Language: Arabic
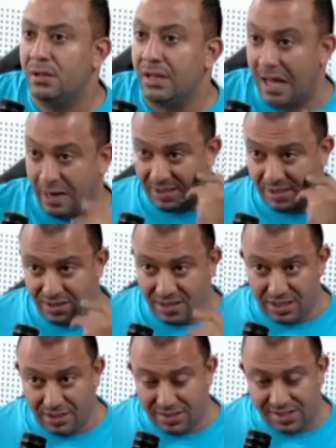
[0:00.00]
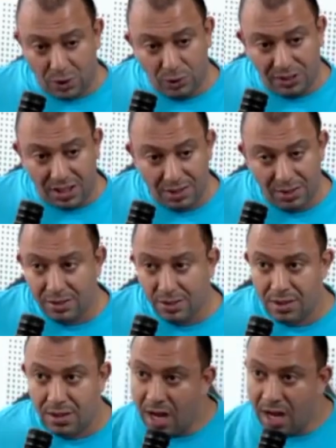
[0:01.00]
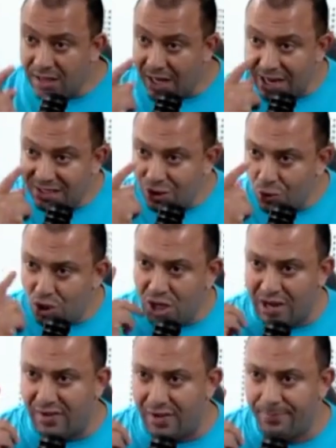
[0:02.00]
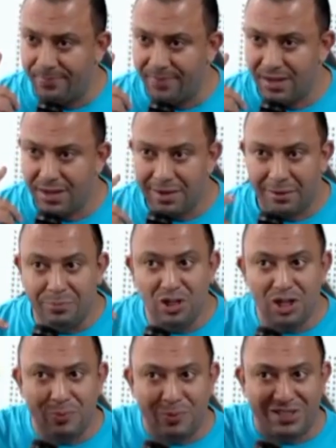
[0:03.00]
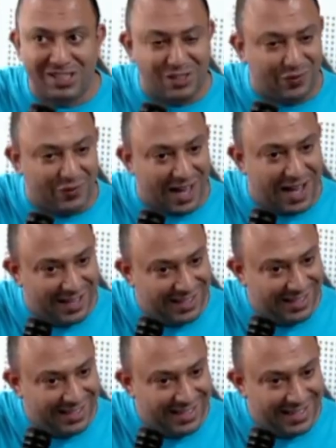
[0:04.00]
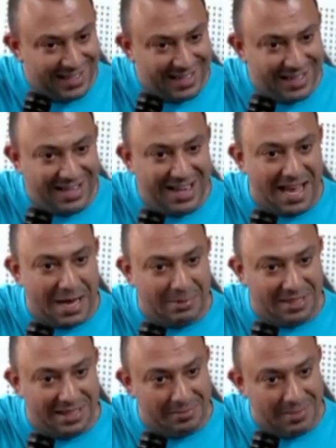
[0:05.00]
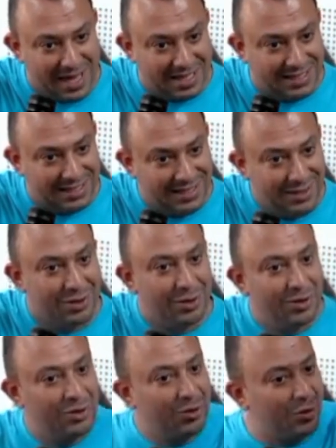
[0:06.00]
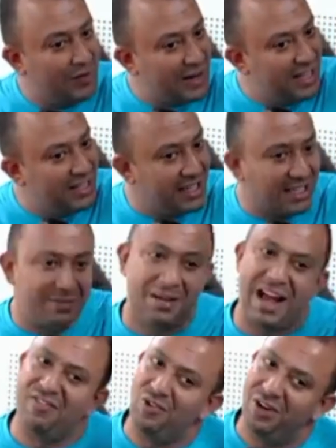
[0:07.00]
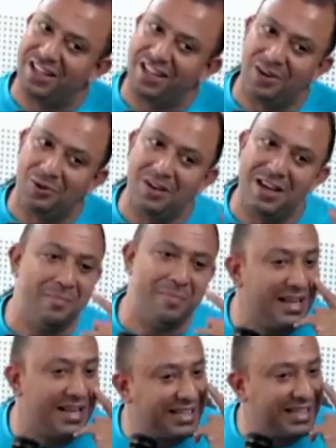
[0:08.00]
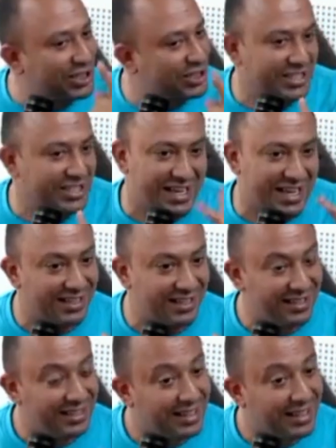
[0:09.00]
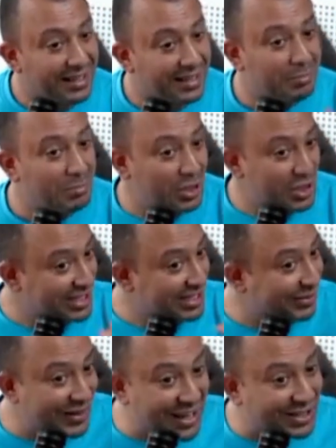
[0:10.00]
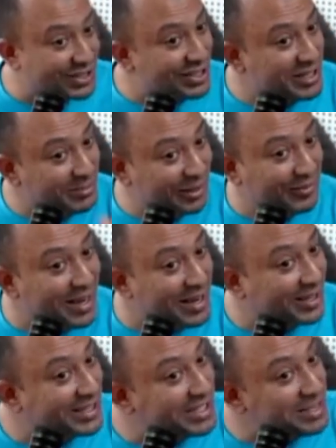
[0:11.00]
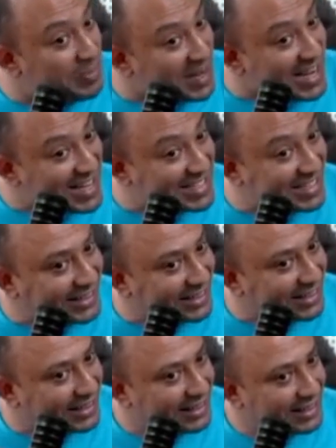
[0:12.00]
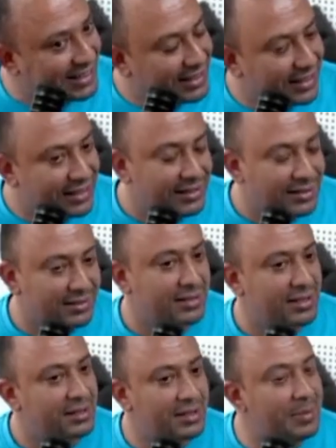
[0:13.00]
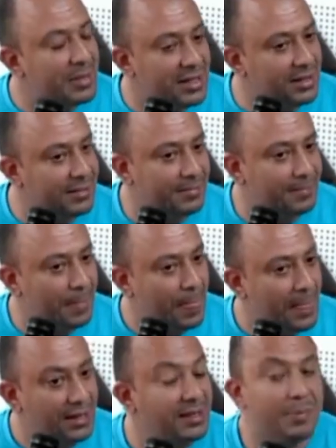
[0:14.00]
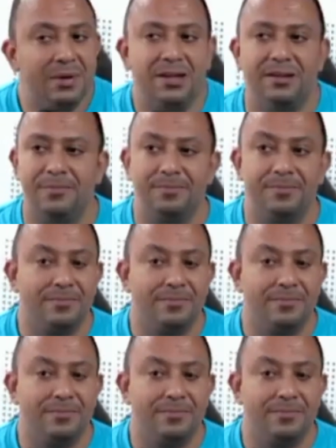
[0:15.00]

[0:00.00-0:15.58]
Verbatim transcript: الاربيط ديال السونتر حدا لاكسيون شافها باش جبد الصفرة للعب ديال الماس كفر ديريكت برافو عليك اخويا بانت لك شتيها مشيتي للفار جيتي بالفار قلتي بيلانتي دابا دابا